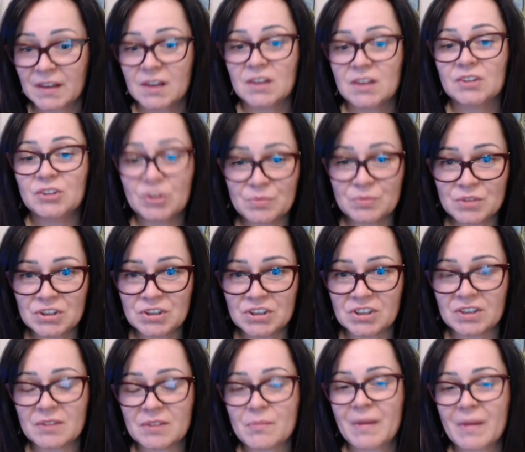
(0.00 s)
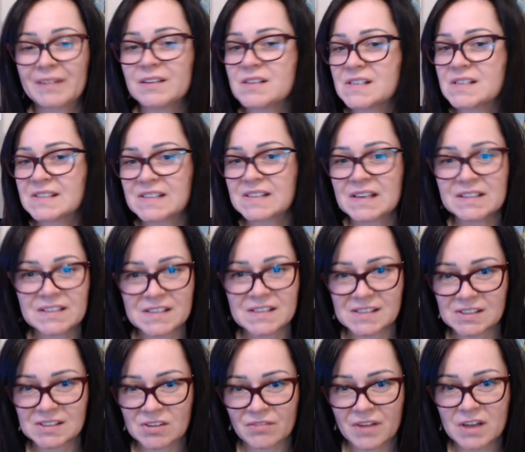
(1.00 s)
Dominik ma tyle
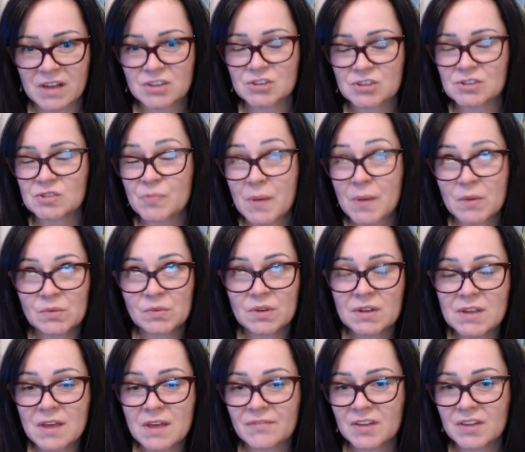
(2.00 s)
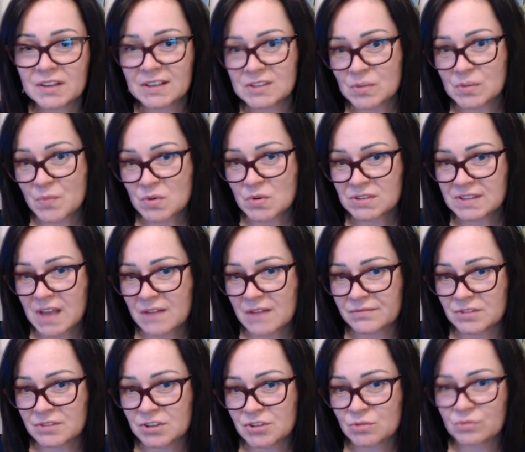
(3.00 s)
zainteresowań, że zupełnie nie wie na co
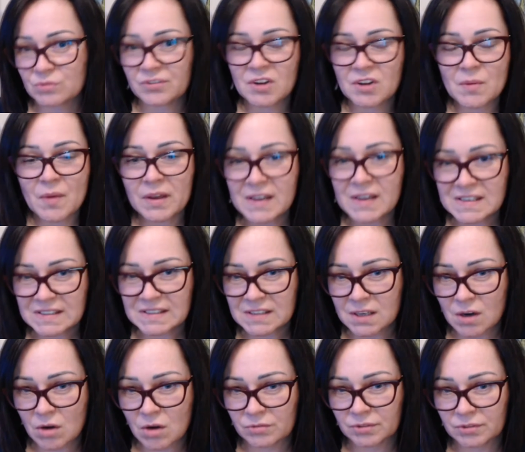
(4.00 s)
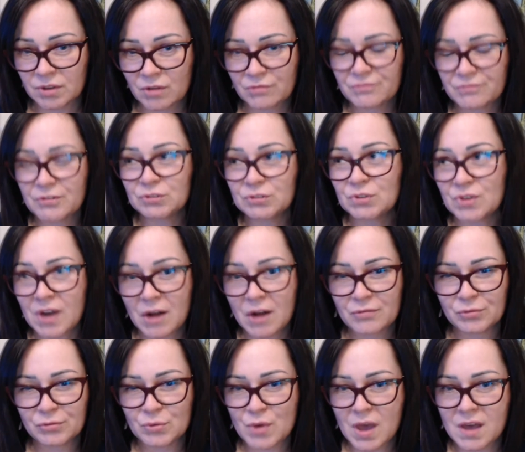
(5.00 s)
postawić. Uwielbia jazdę konną,
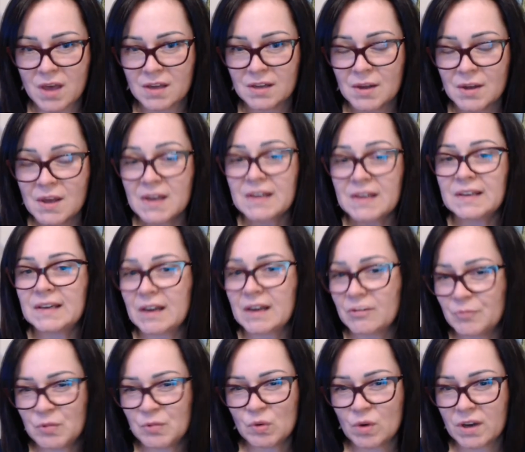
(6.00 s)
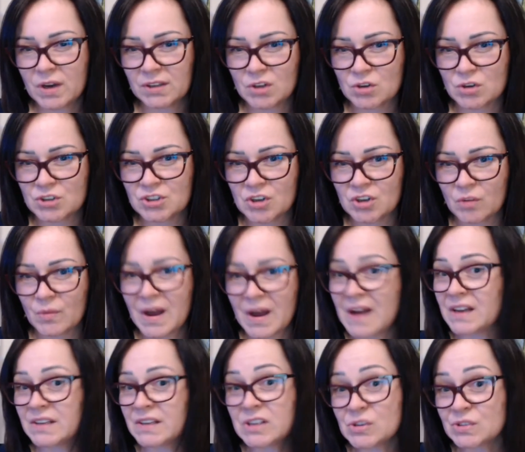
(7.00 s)
fotografuje, gra w piłkę nożną,
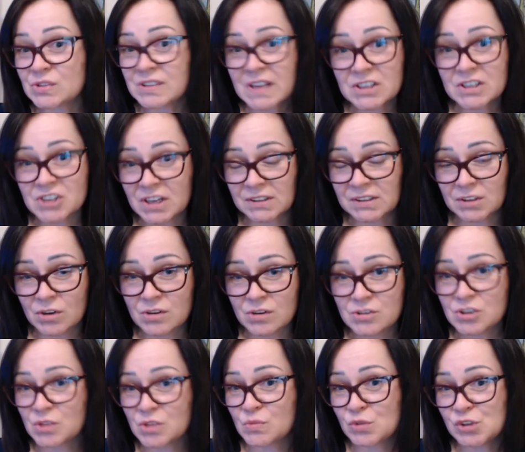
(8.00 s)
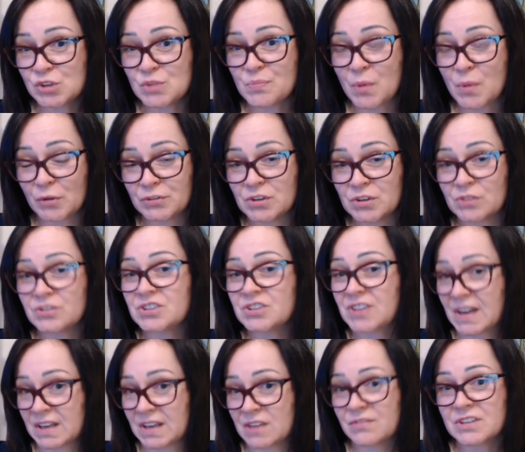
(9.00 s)
ale nie oznacza to, że musi podjąć
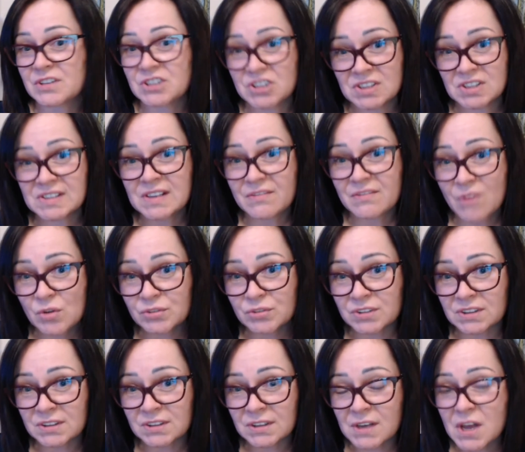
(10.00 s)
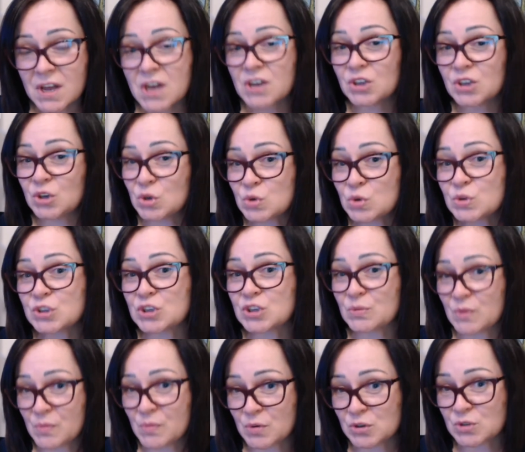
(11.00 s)
takie właśnie zawody. Grunt,
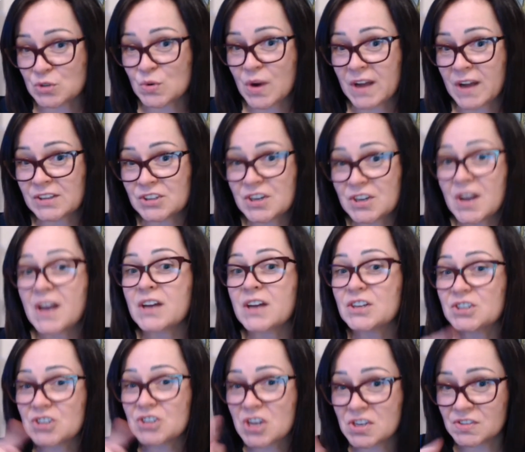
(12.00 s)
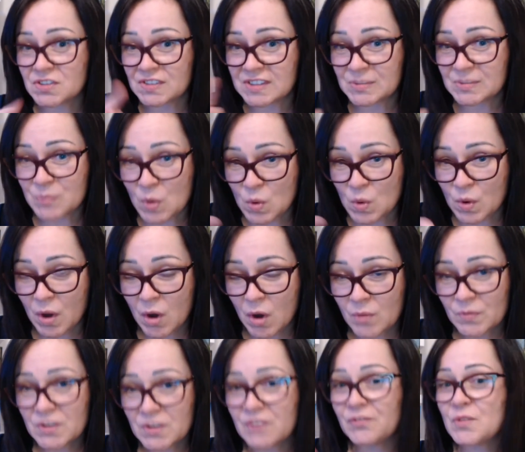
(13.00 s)
żeby poszukać część wspólną
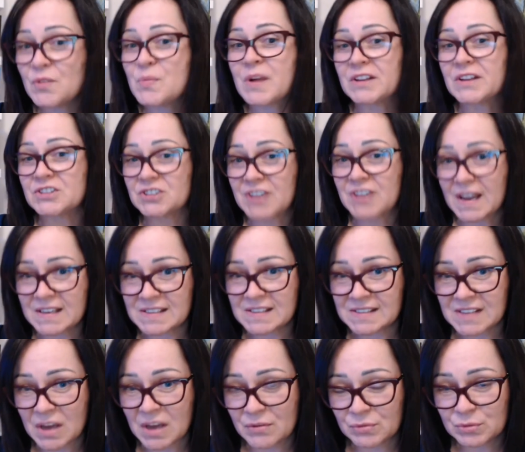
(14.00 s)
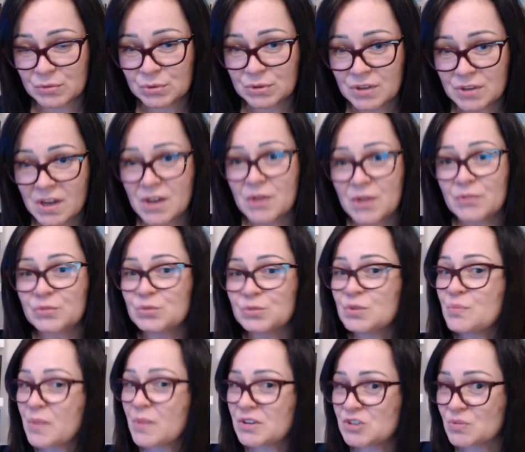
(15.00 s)
i wybrać taki zawód, w
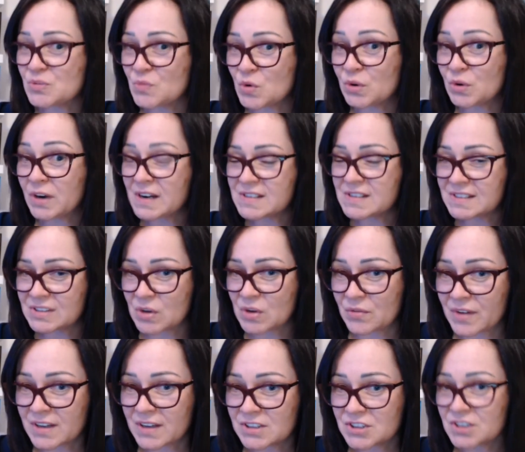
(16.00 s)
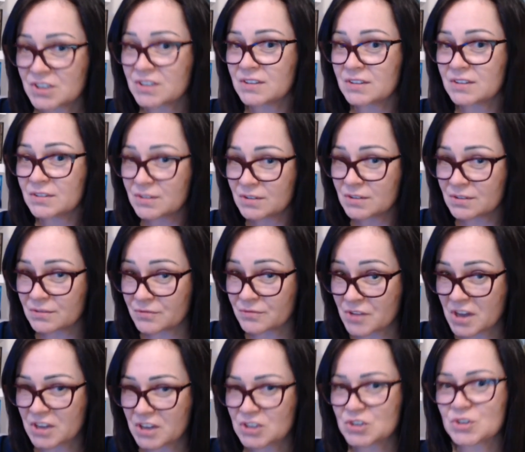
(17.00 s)
którym będzie mógł realizować
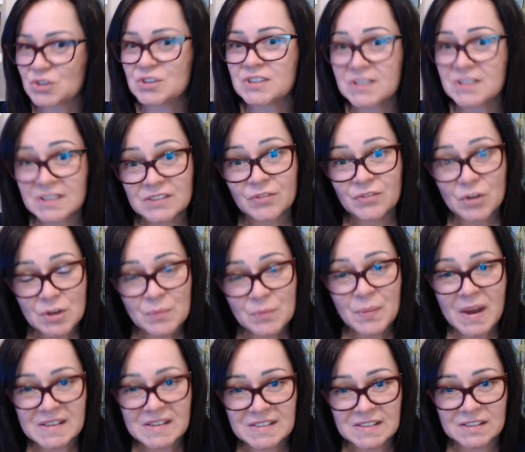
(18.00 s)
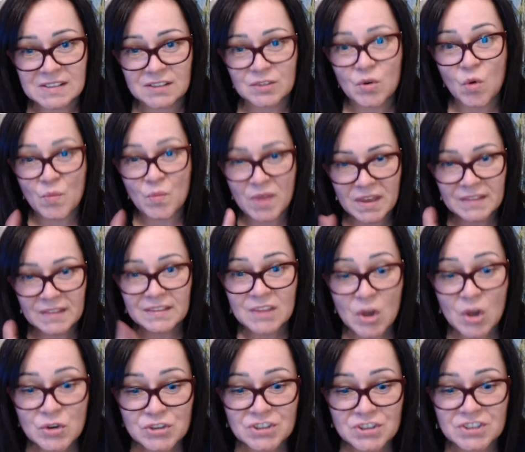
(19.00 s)
większość z tych swoich pasji,
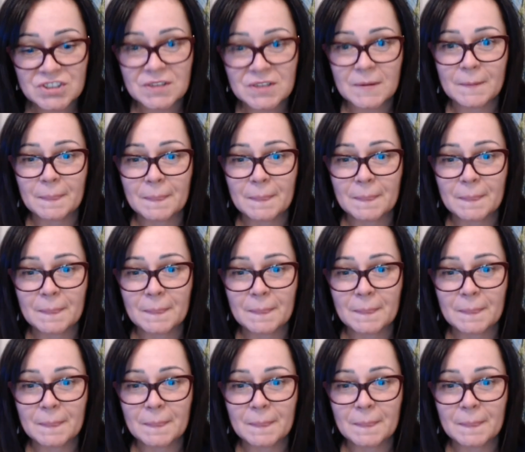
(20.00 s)
umiejętności.